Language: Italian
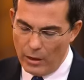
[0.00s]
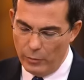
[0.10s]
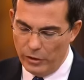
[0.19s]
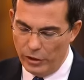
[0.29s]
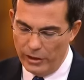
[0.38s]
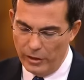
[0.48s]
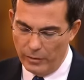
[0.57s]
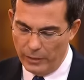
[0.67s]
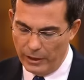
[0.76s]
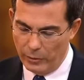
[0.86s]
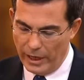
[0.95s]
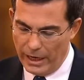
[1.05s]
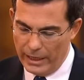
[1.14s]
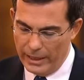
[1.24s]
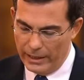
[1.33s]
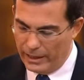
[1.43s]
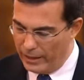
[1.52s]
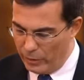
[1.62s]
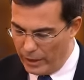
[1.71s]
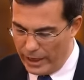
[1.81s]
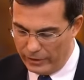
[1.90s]
all'omicidio Pecorelli, che
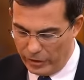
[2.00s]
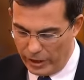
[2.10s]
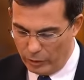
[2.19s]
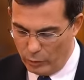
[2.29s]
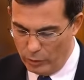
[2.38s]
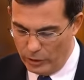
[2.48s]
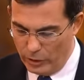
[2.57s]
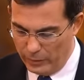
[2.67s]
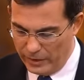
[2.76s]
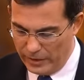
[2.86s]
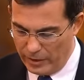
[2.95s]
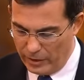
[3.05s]
non è certo l'unico mistero